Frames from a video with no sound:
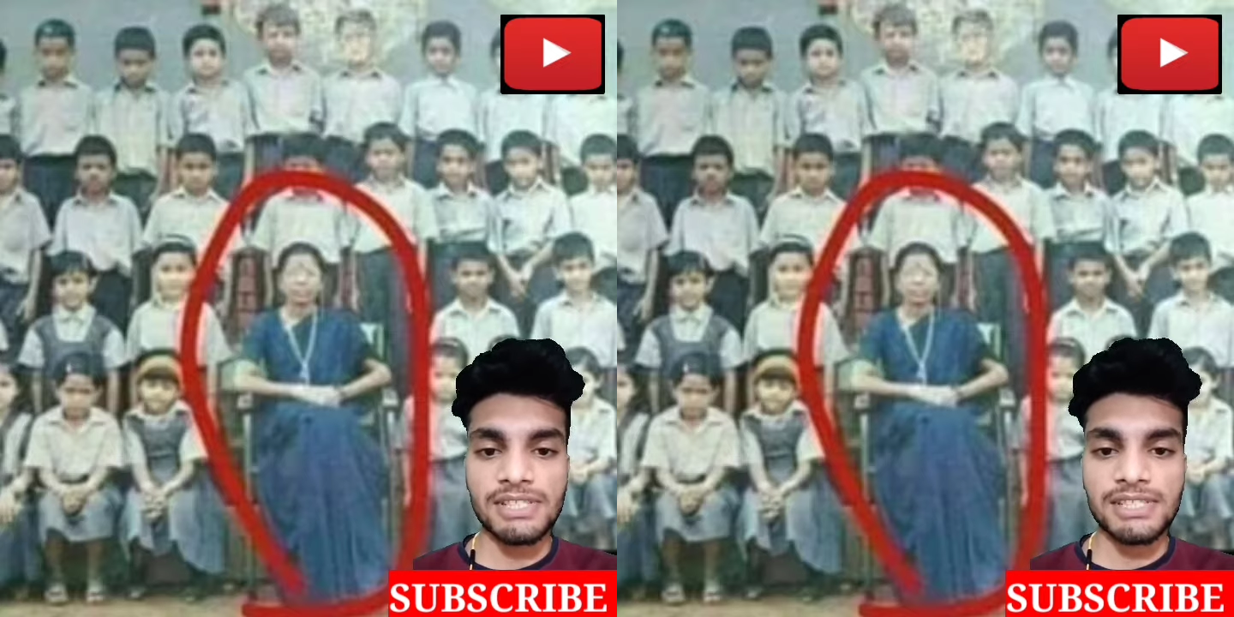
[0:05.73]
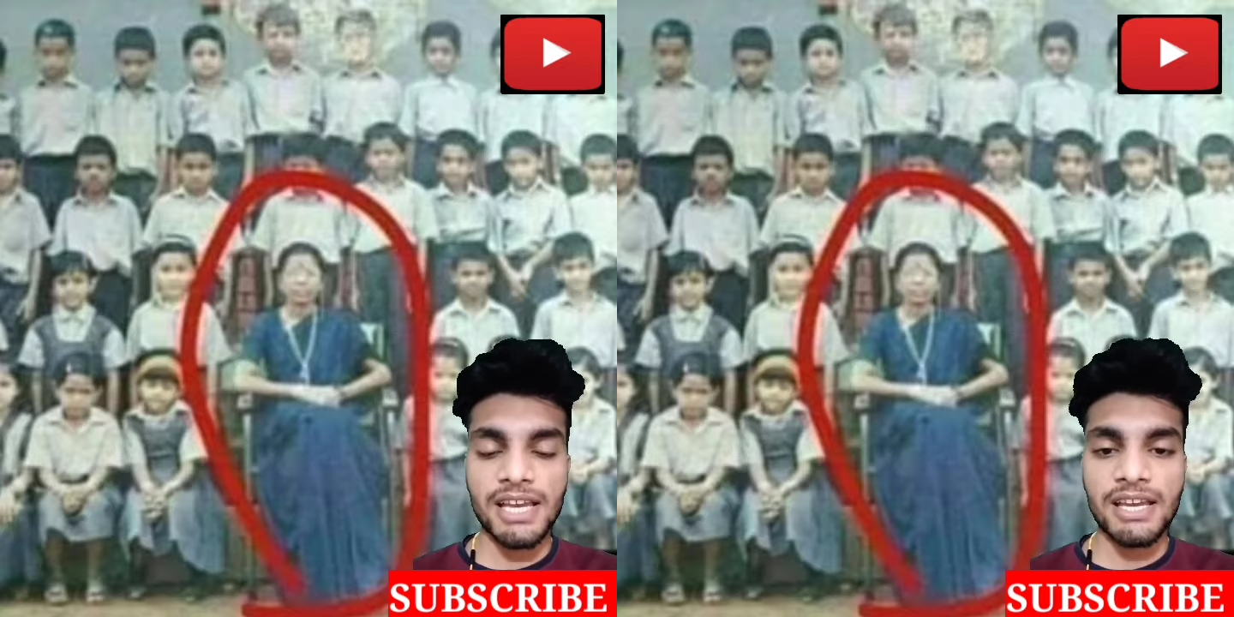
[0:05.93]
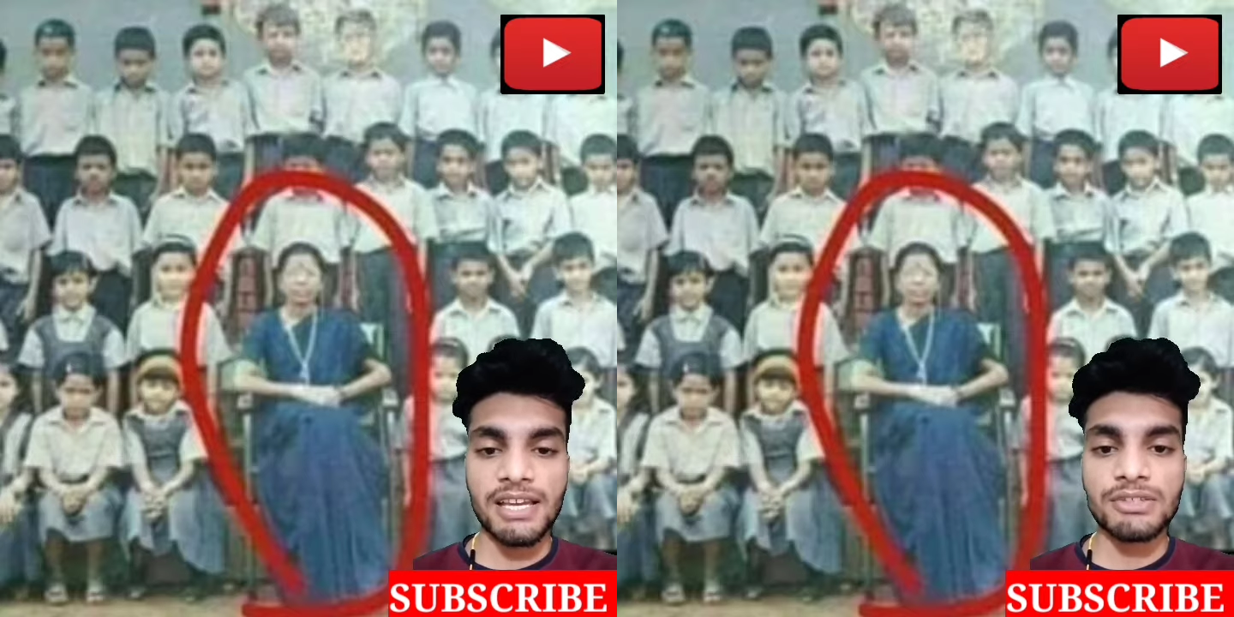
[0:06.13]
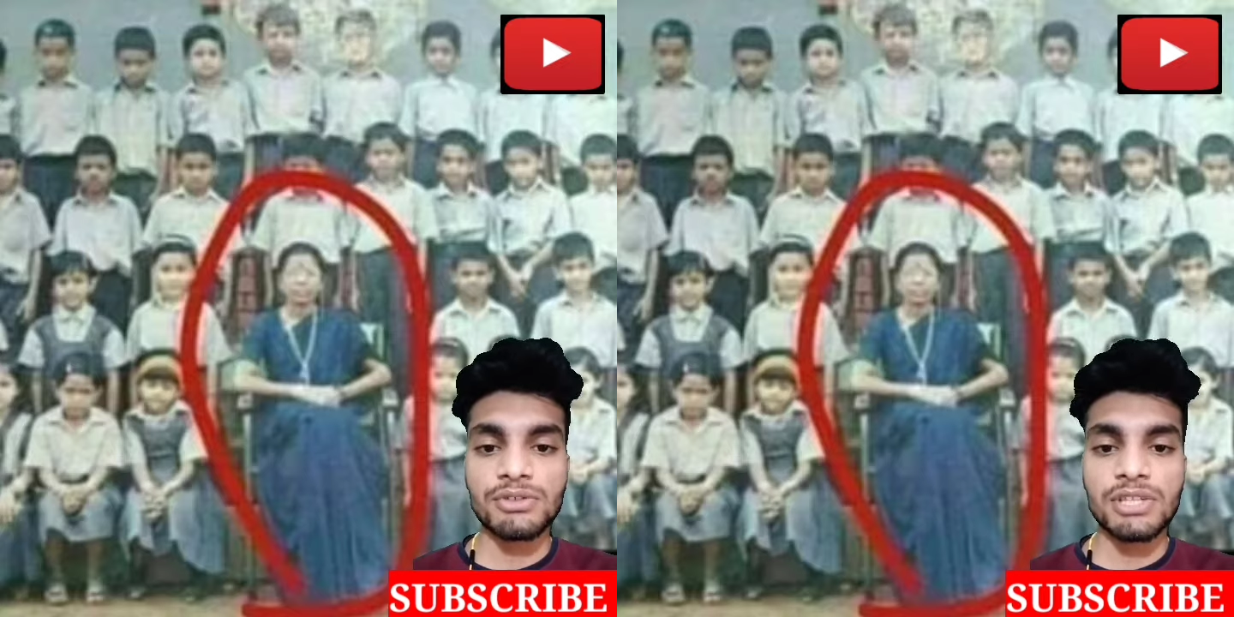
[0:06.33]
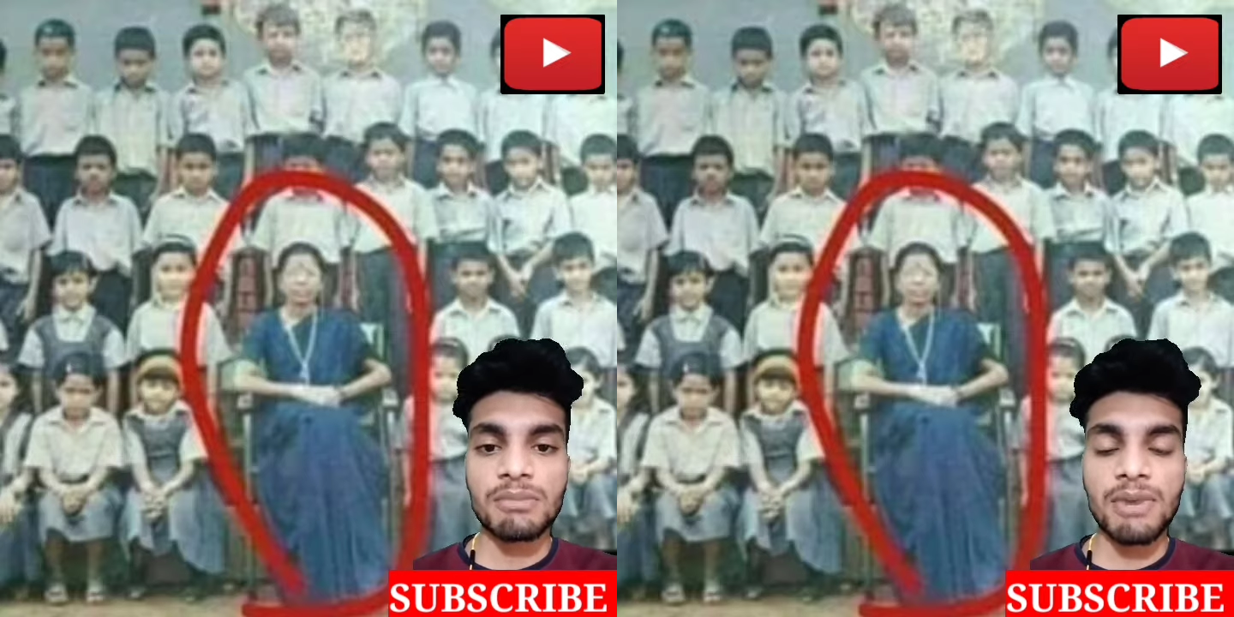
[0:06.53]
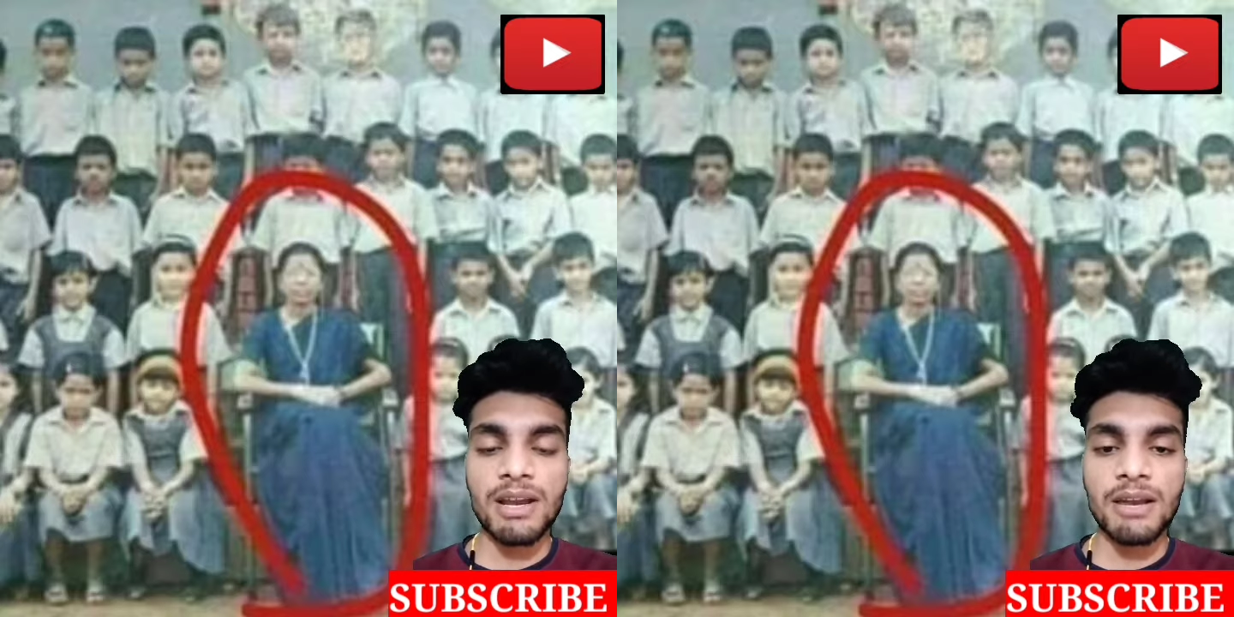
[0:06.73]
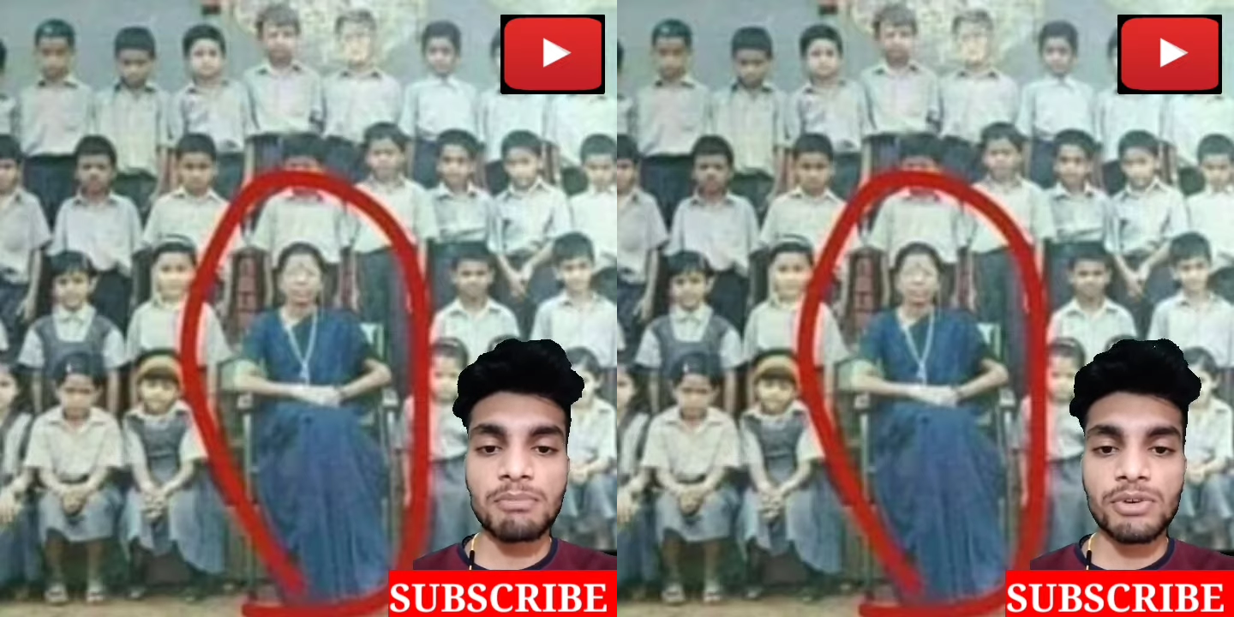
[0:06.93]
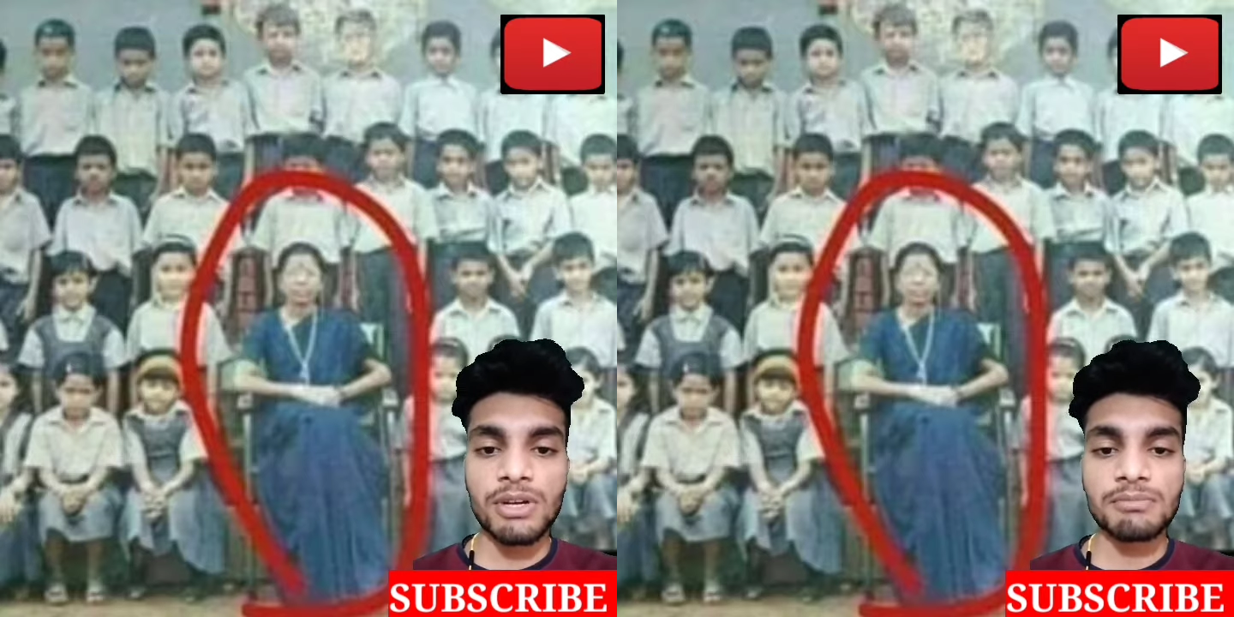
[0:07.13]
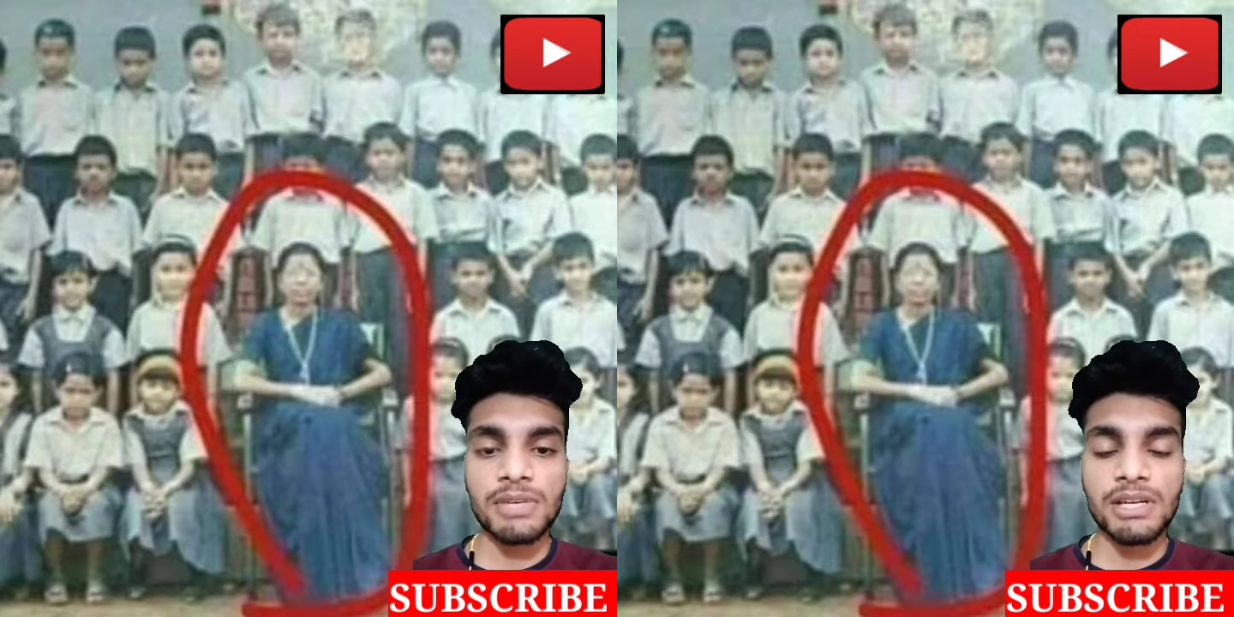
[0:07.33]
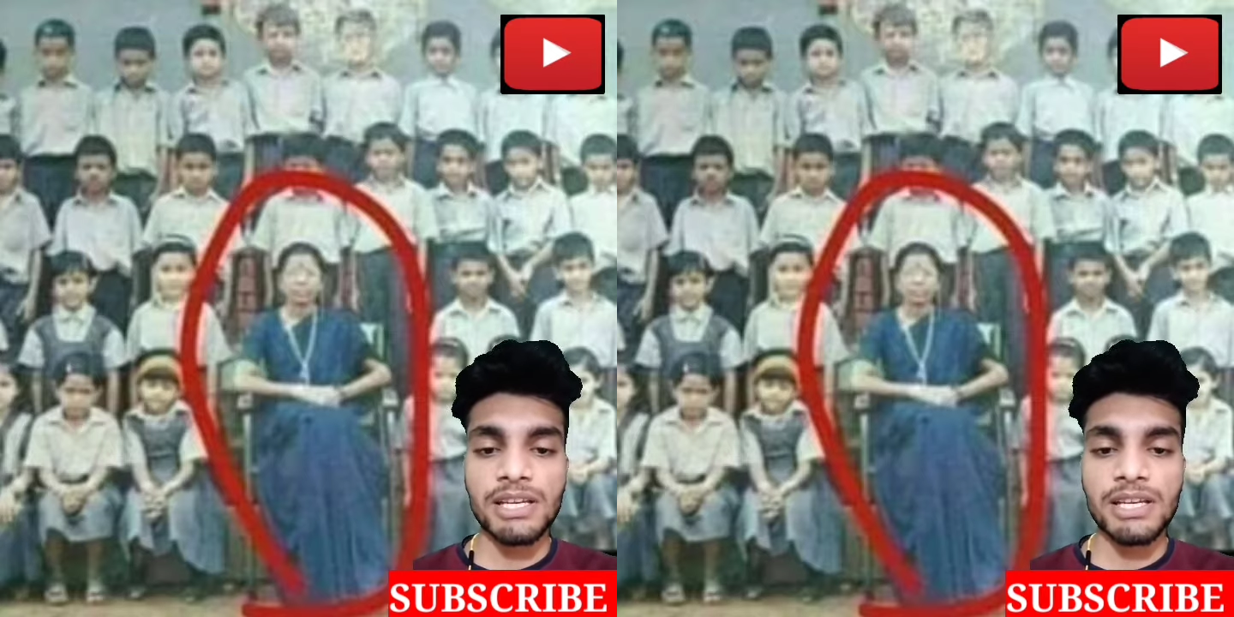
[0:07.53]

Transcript: वलसा है जो कि मलप्पुरम